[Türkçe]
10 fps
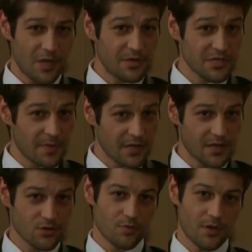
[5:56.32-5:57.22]
hepiniz
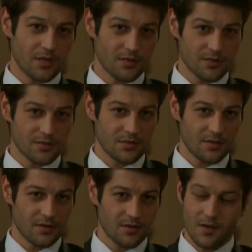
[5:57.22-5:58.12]
benden şüphelendiniz.
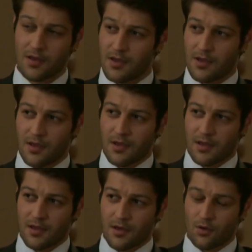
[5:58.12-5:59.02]

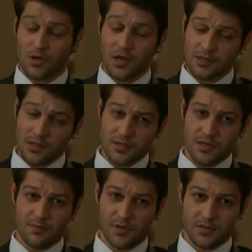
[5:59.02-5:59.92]
Özellikle de
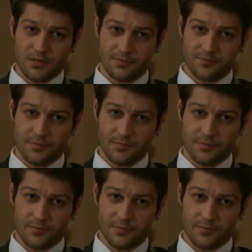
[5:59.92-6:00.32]
sen Barış.